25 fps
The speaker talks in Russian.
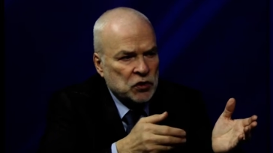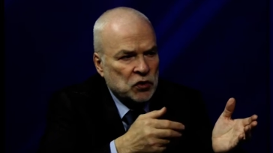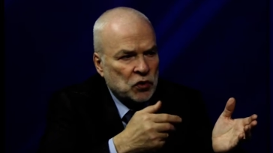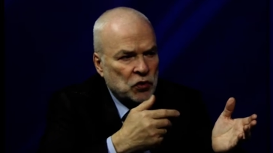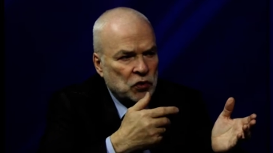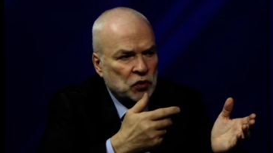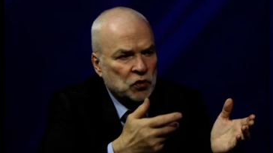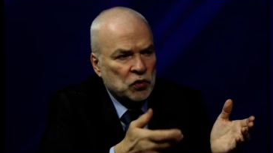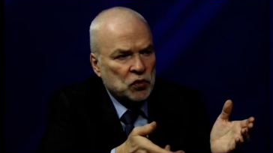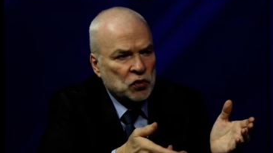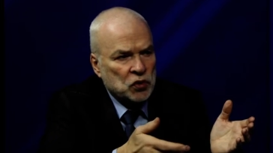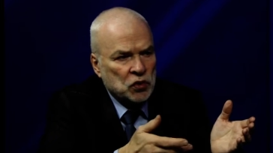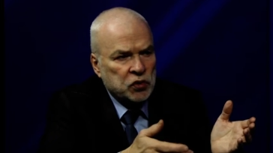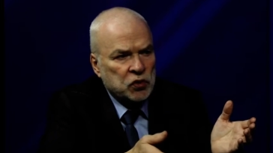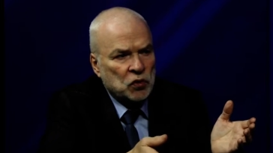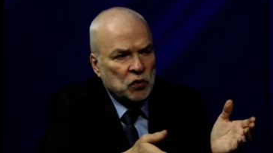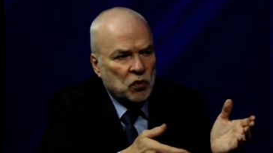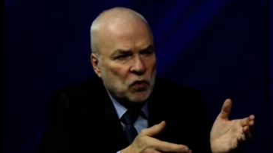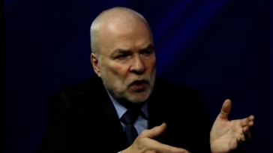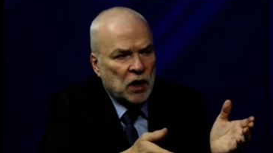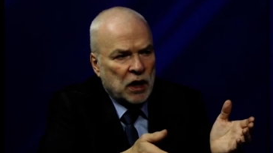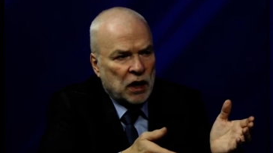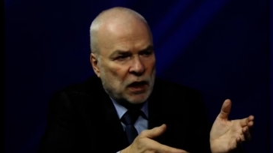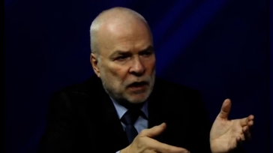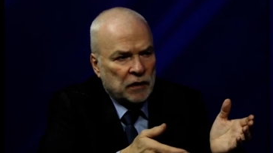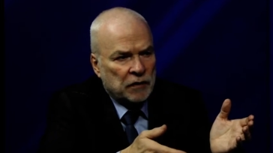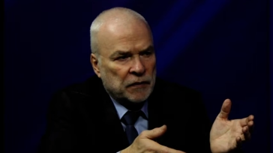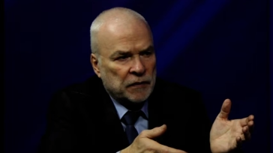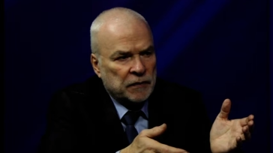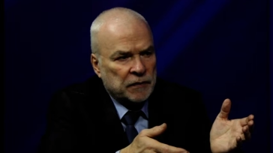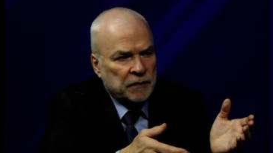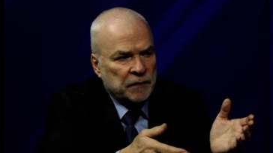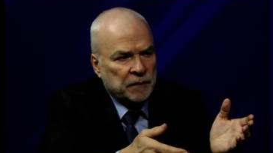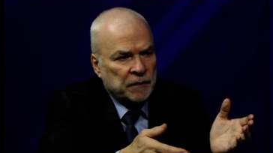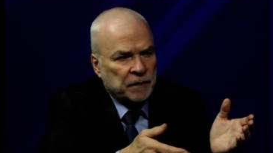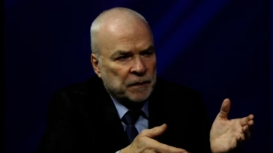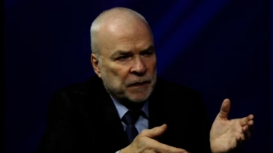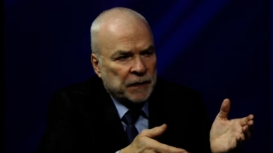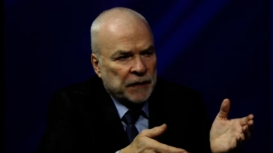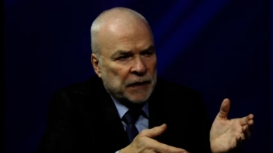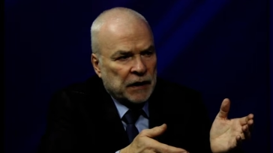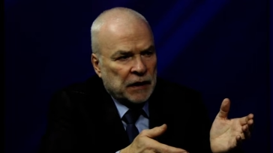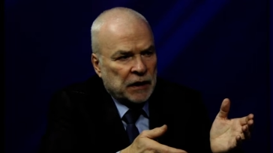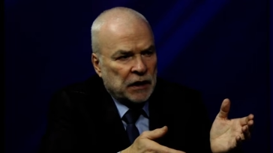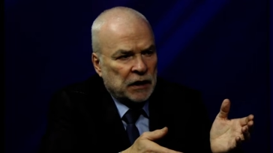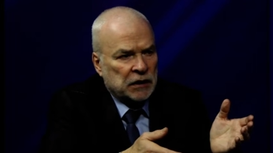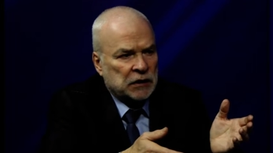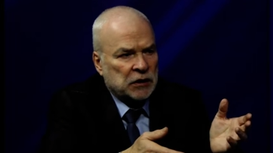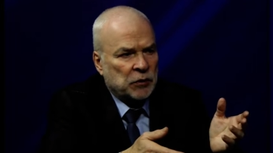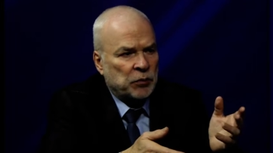стоит услуга.
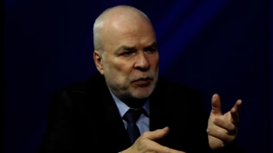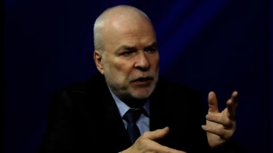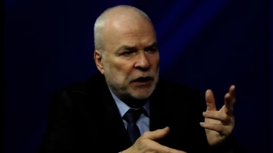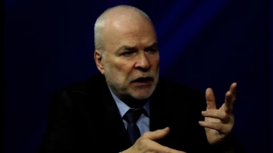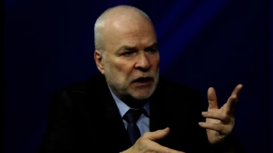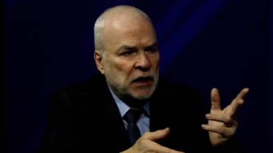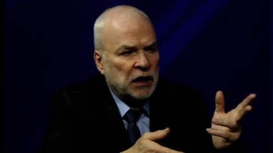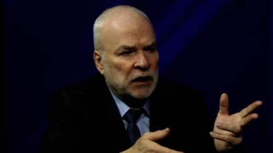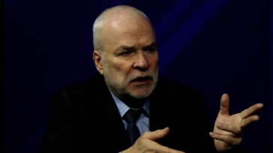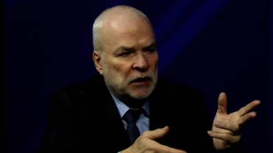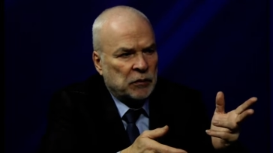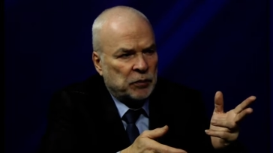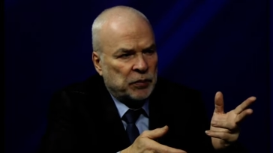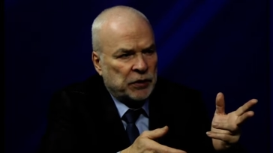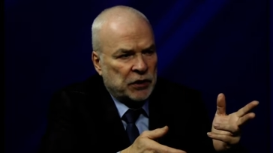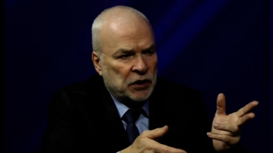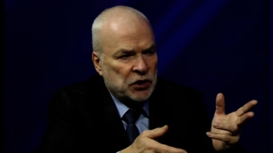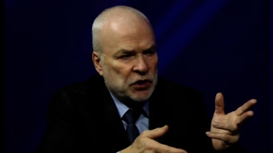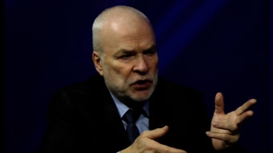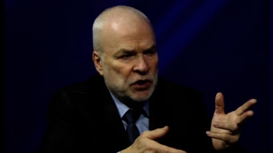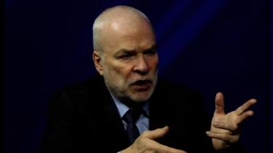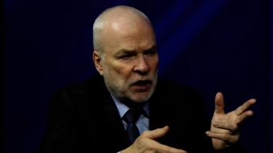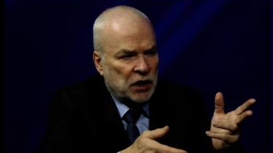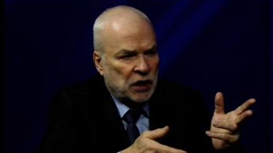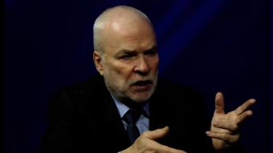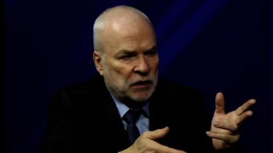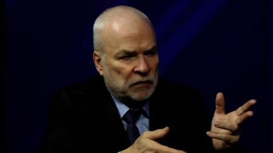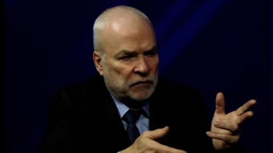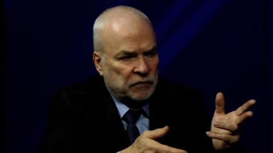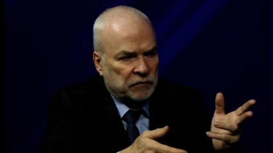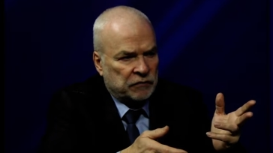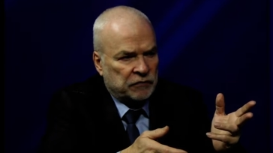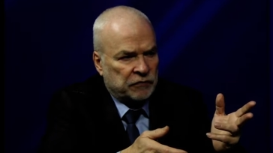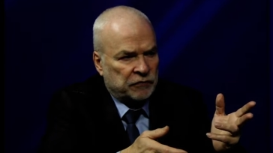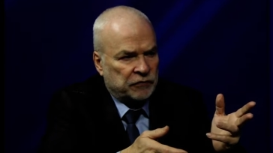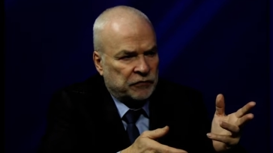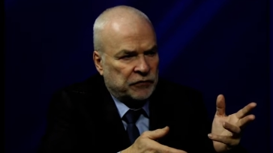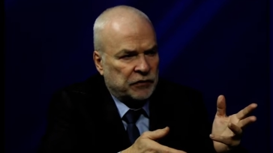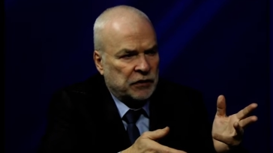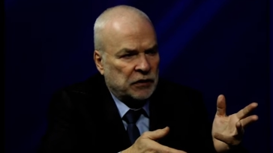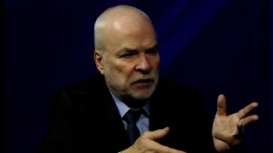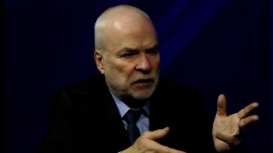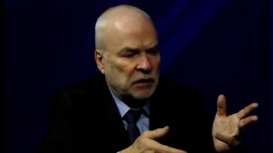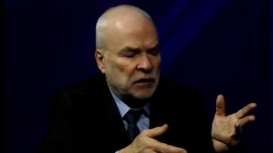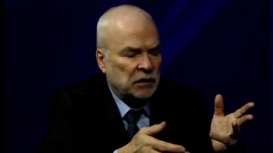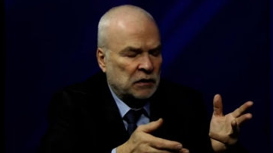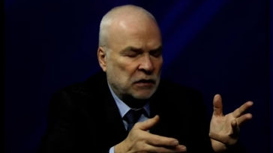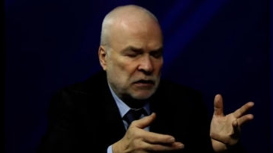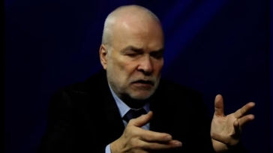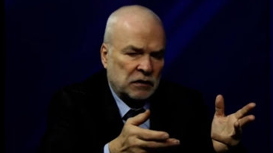Эта бригада приезжает в,
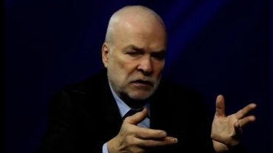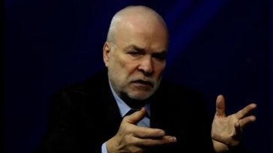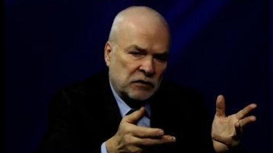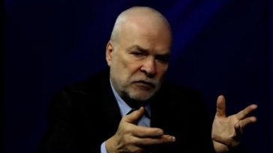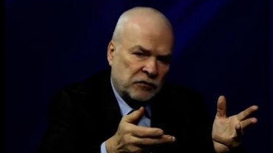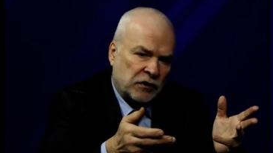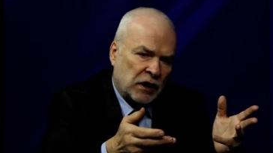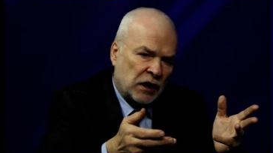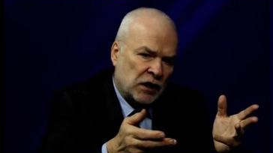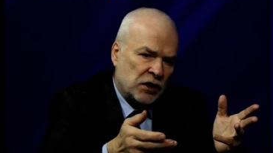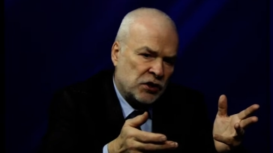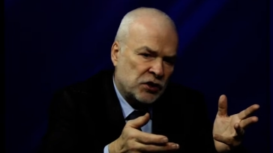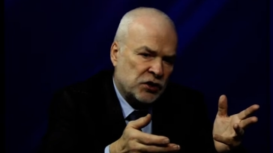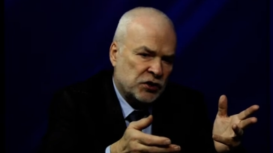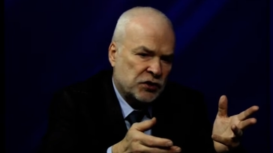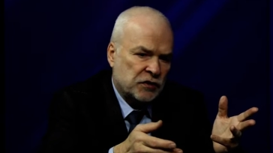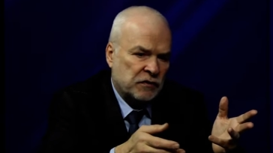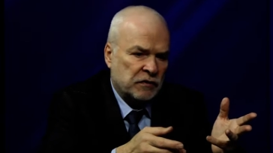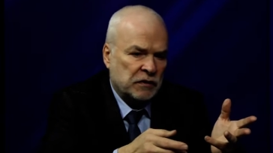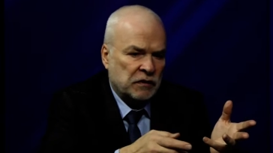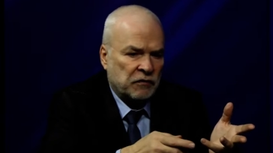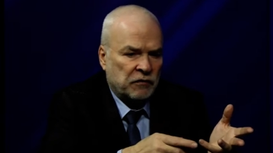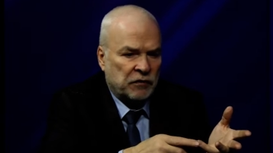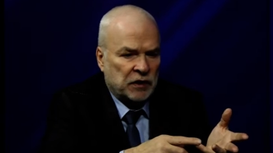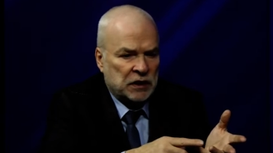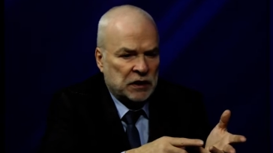э, в количестве